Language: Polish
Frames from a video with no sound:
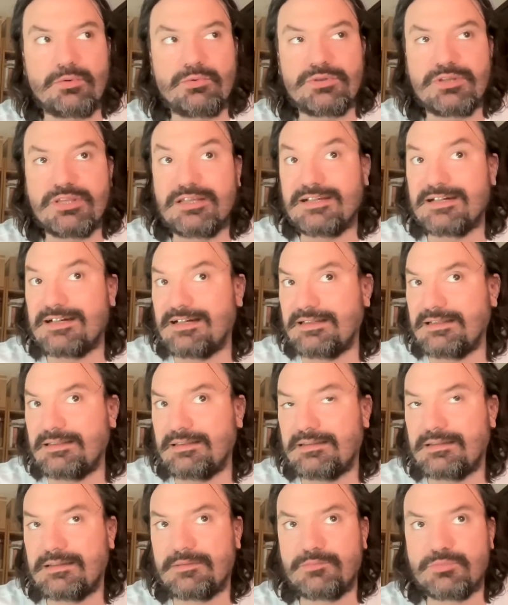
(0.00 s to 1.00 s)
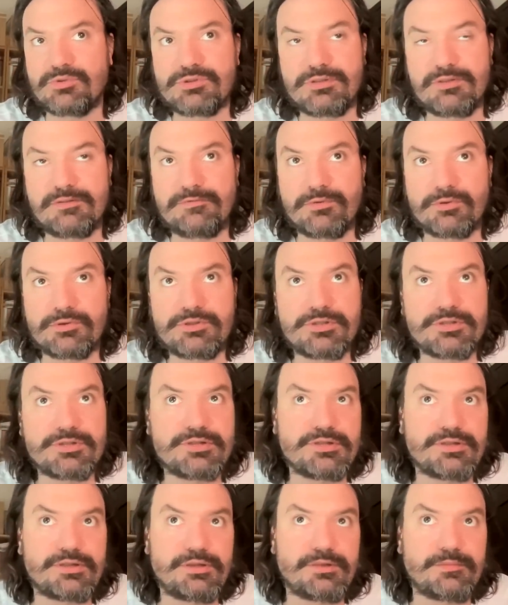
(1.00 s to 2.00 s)
unikalne
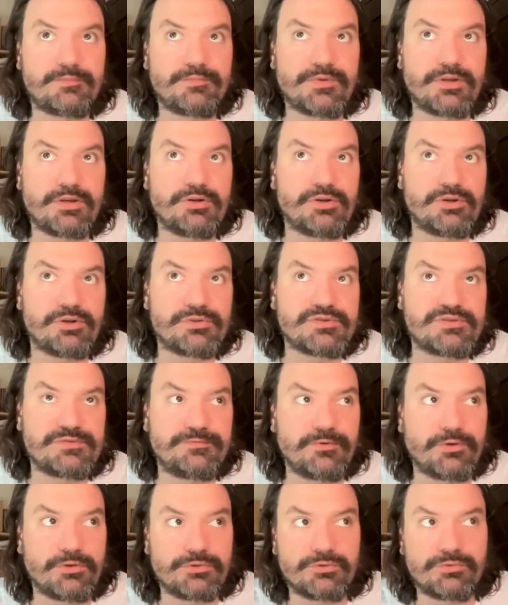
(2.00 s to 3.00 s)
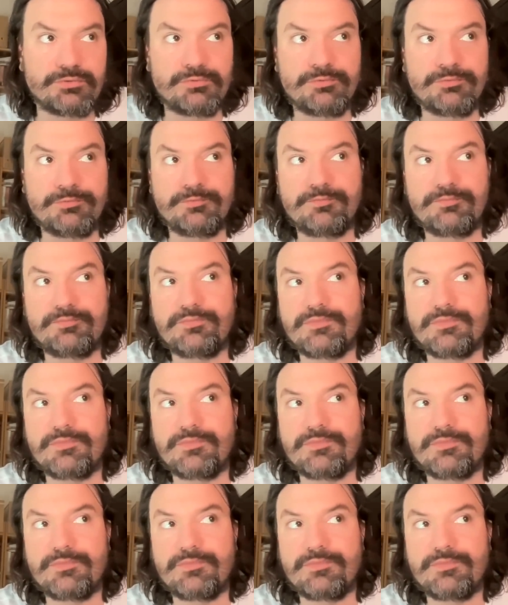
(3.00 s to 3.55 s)
możliwości rozwoju,